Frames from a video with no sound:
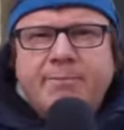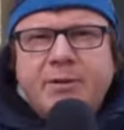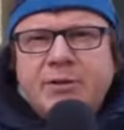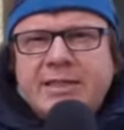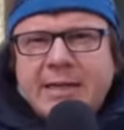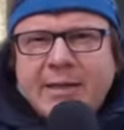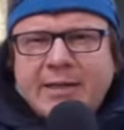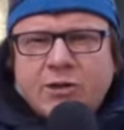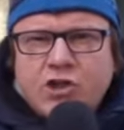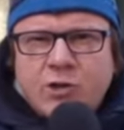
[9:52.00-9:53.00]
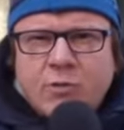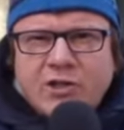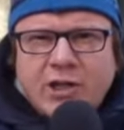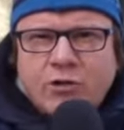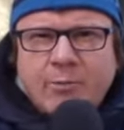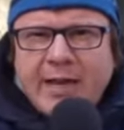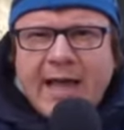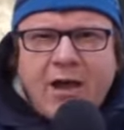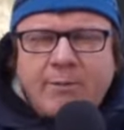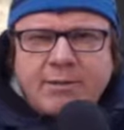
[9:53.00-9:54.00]
inizialmente erano
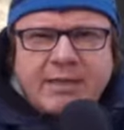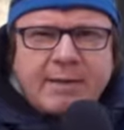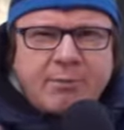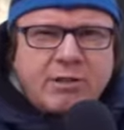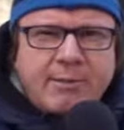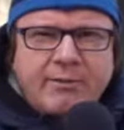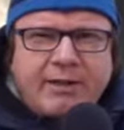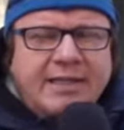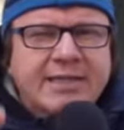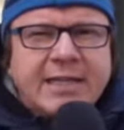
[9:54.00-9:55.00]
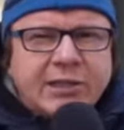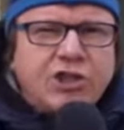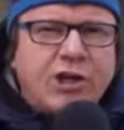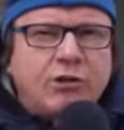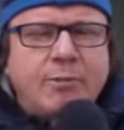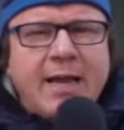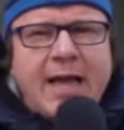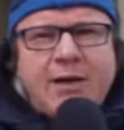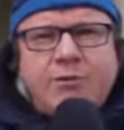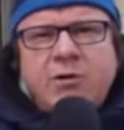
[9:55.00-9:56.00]
500.000 euro, mi sa che poi siamo arrivati a
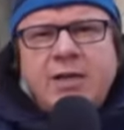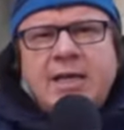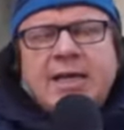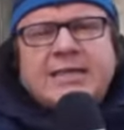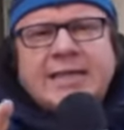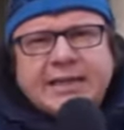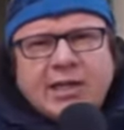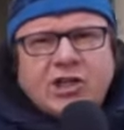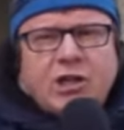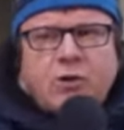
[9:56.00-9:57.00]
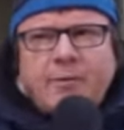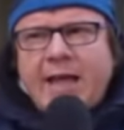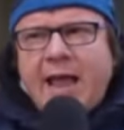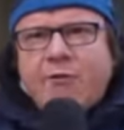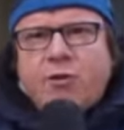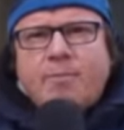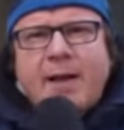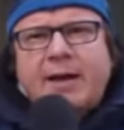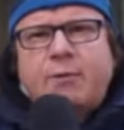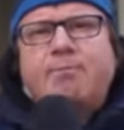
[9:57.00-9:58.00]
700.000 euro, 700.000 euro
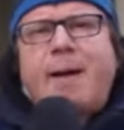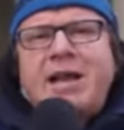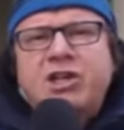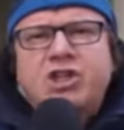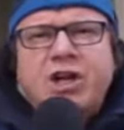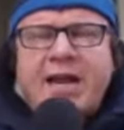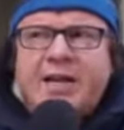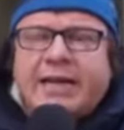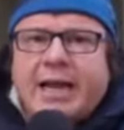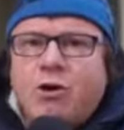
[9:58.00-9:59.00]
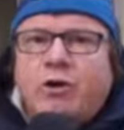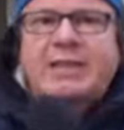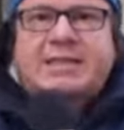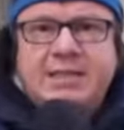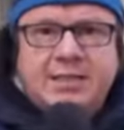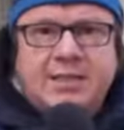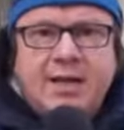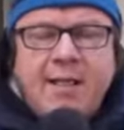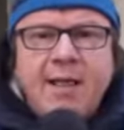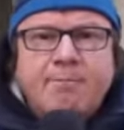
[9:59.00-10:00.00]
per bike sharing che non
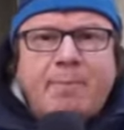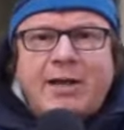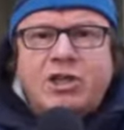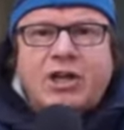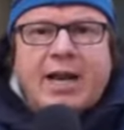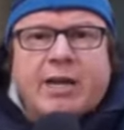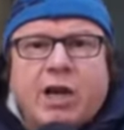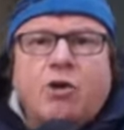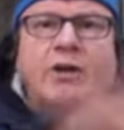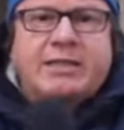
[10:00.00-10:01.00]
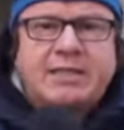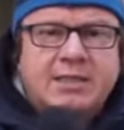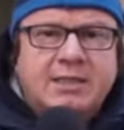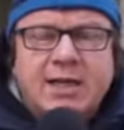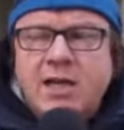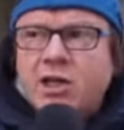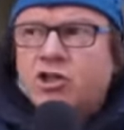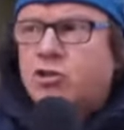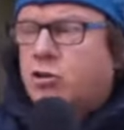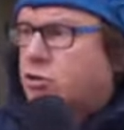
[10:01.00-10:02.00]
esiste, bike sharing che non esiste,
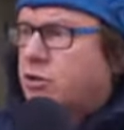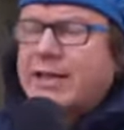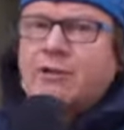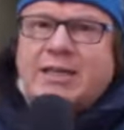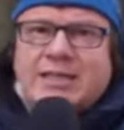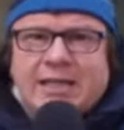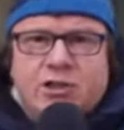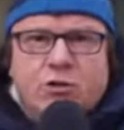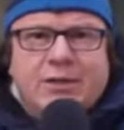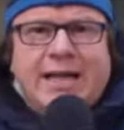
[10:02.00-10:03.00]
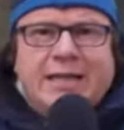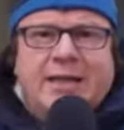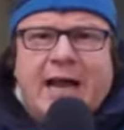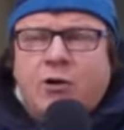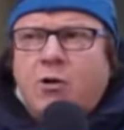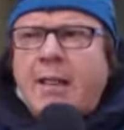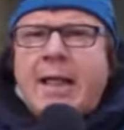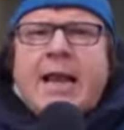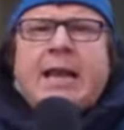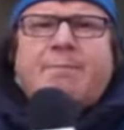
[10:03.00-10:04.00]
ci sono soltanto le stazioni di attracco, le